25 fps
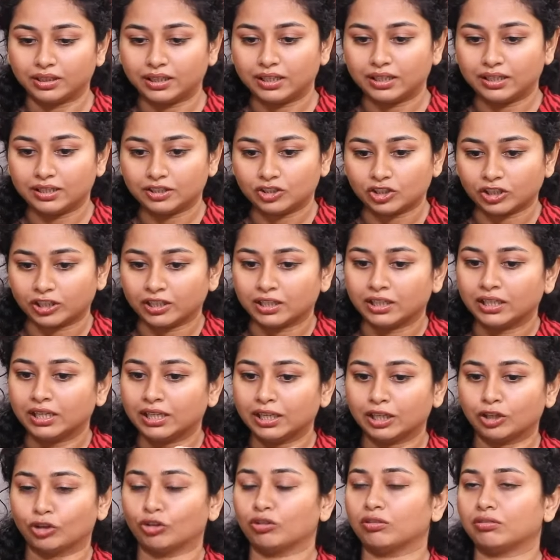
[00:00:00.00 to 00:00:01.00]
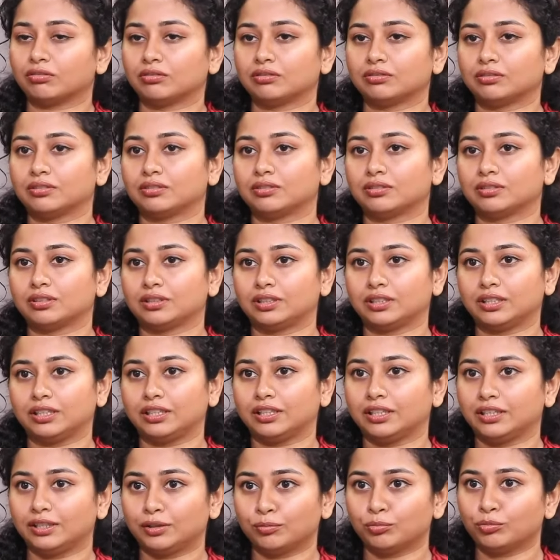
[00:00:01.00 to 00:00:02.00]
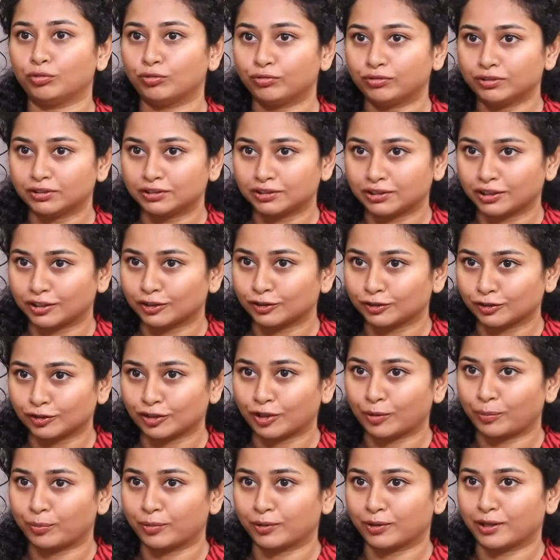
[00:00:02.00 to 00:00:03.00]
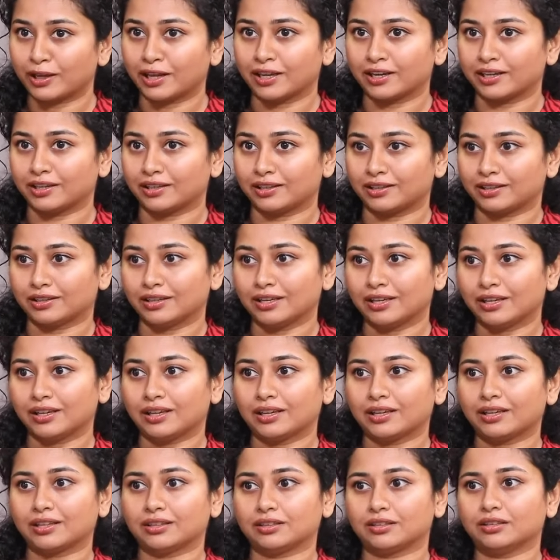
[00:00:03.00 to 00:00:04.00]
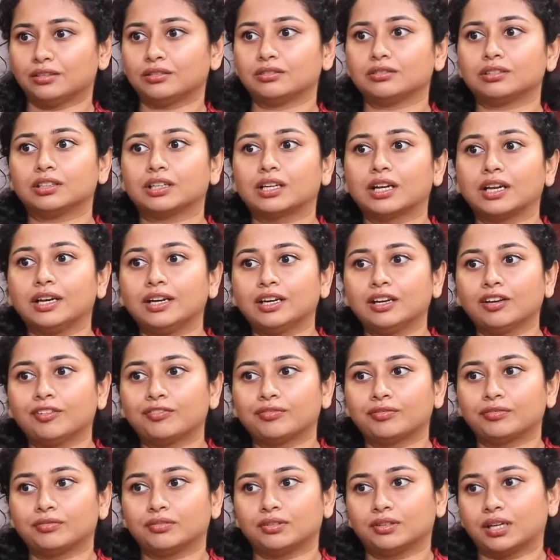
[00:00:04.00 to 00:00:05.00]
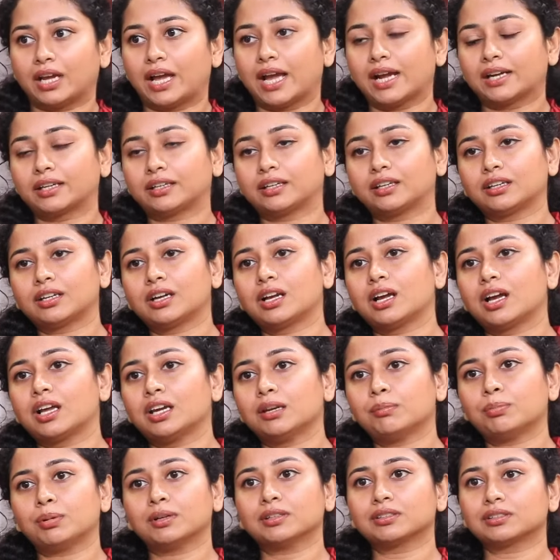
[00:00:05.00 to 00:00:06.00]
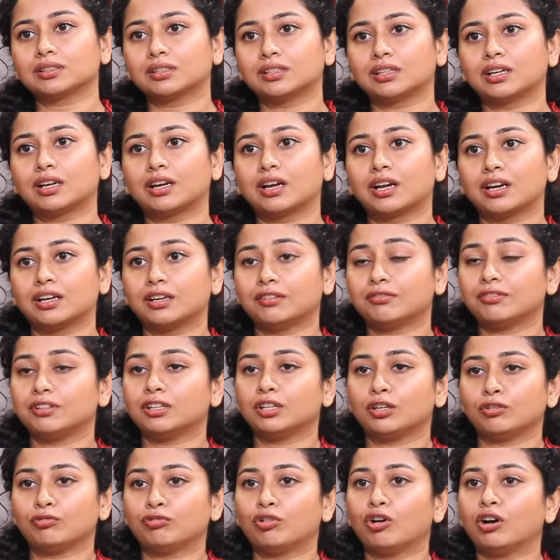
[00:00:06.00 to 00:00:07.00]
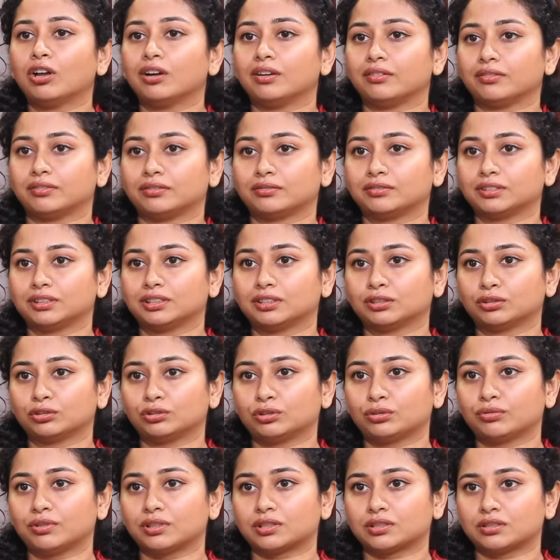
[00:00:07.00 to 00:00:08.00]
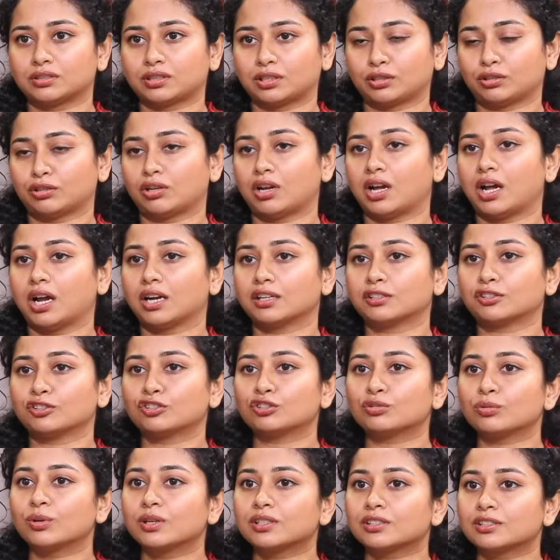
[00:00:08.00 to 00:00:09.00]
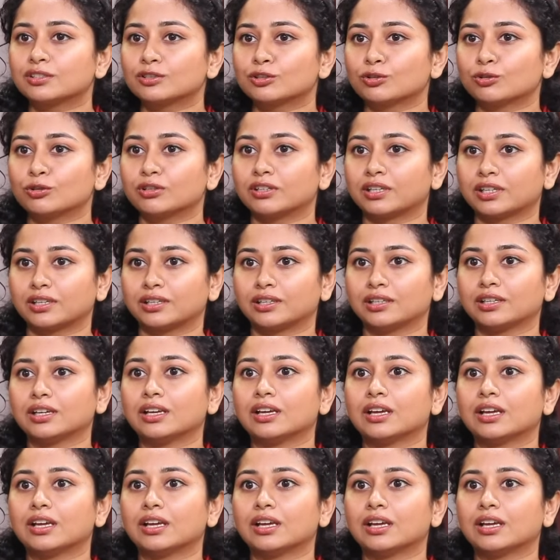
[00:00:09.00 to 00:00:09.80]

ఈ జర్నీలో ఈ మూవీస్ చేస్తున్నప్పుడు కానీ ద కైండ్ ఆఫ్ యాక్టర్గా కానీ పర్సనల్గా కానీ వి ఇవాల్వ్ విత్ ద సిచ్యువేషన్స్ hmm, అందులో హార్డ్ సిచ్యువేషన్స్ ఉంటాయి